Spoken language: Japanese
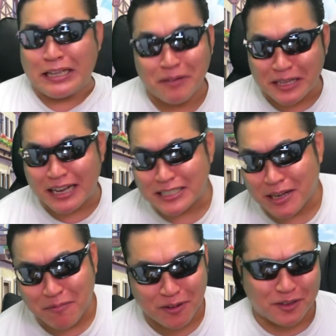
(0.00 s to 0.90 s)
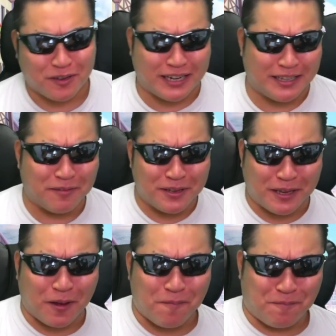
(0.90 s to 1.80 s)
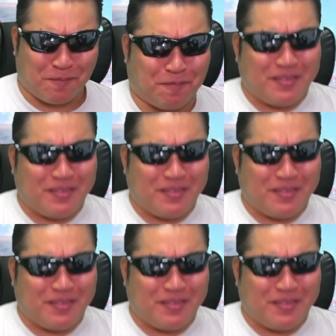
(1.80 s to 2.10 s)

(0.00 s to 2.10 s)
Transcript: 頭に関してはもう一回ぐらいでもいいけど、